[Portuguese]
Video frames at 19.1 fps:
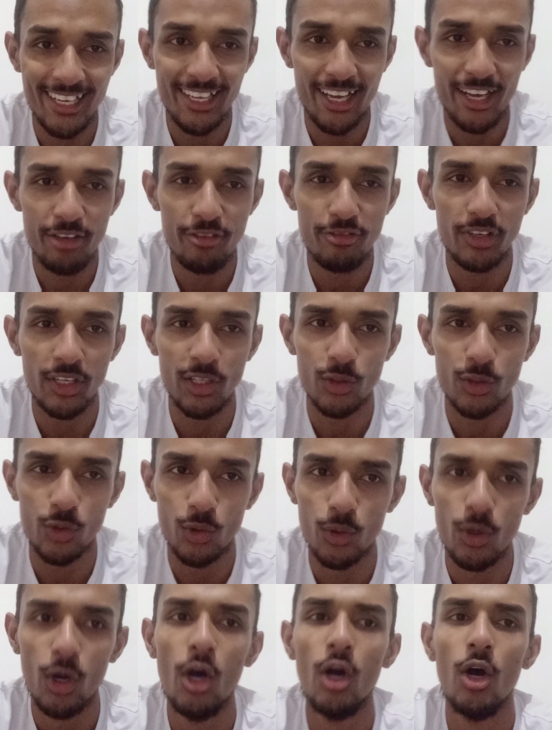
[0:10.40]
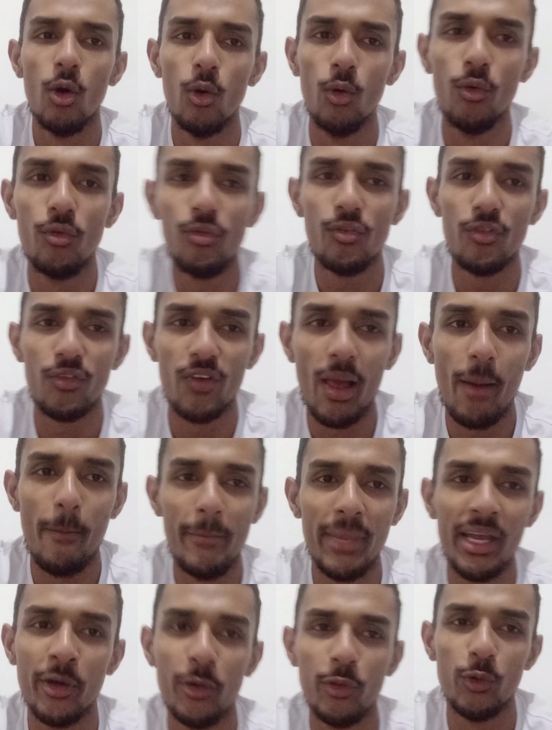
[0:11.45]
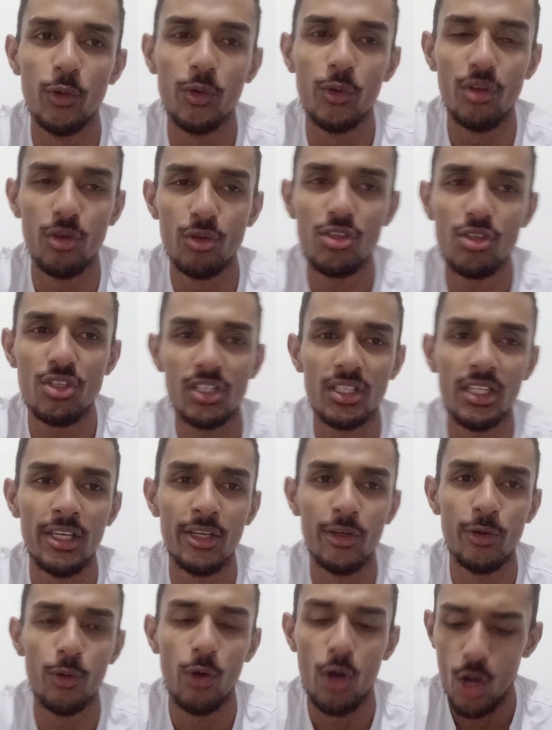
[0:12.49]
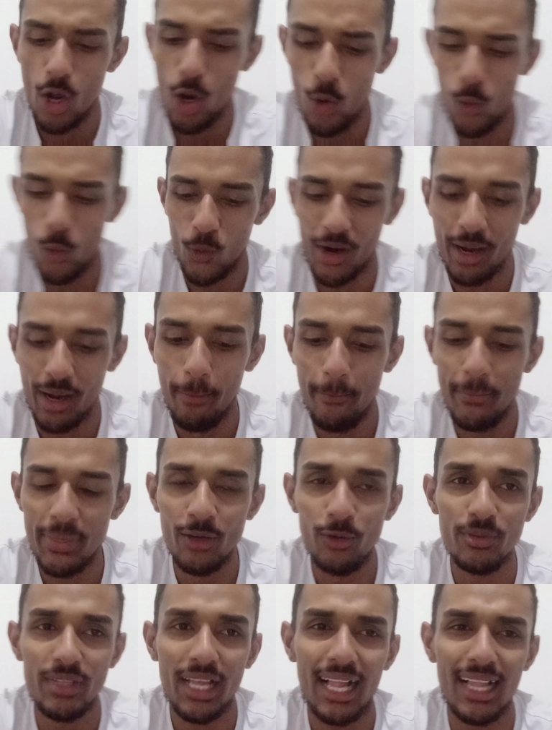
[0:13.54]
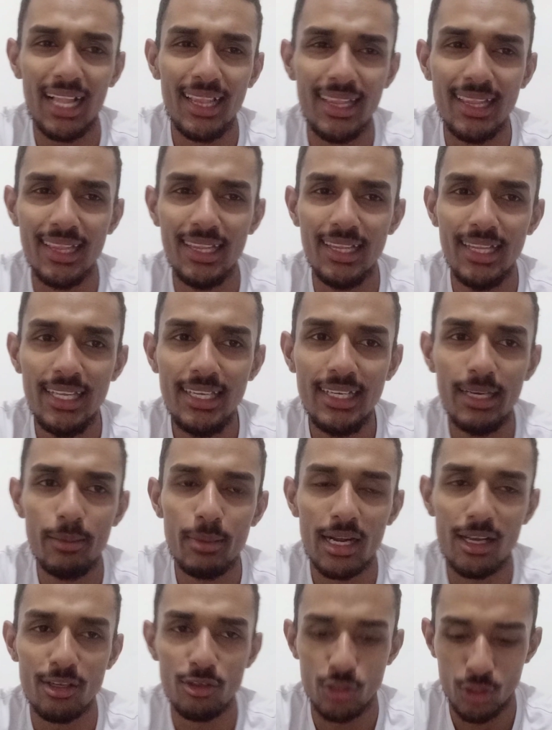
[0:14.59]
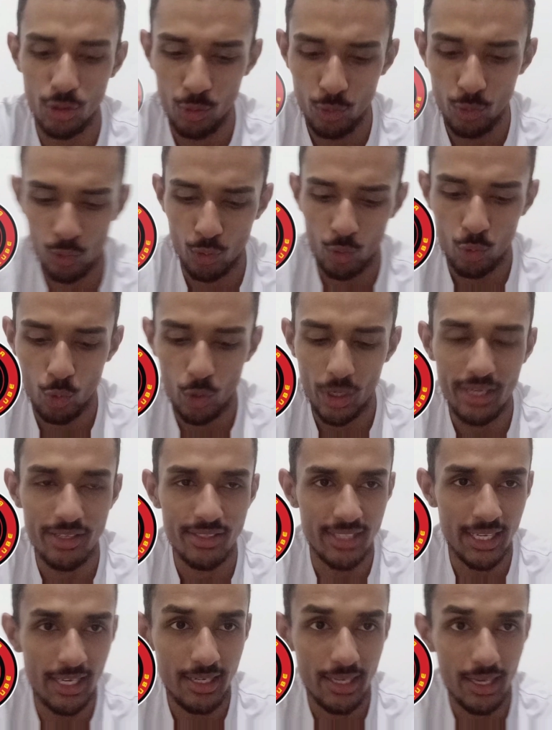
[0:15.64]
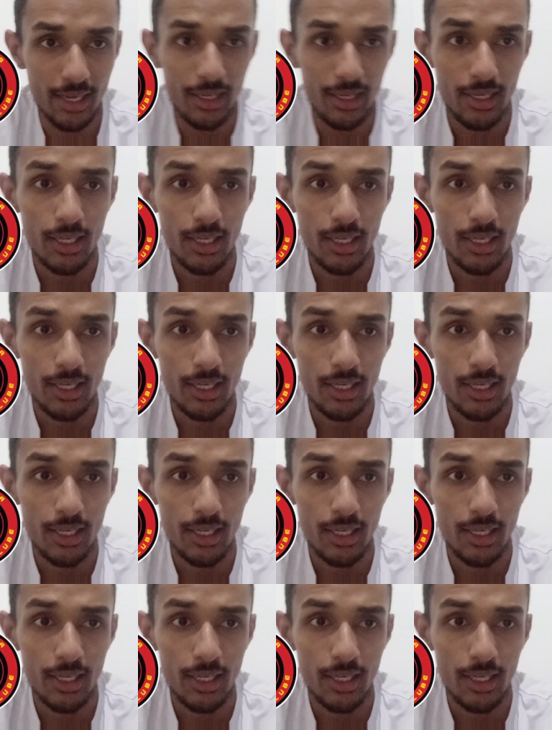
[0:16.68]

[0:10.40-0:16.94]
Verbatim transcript: enfrentou o Flamengo do Rio de Janeiro, o campeão da Liga Brasil, o Resenha,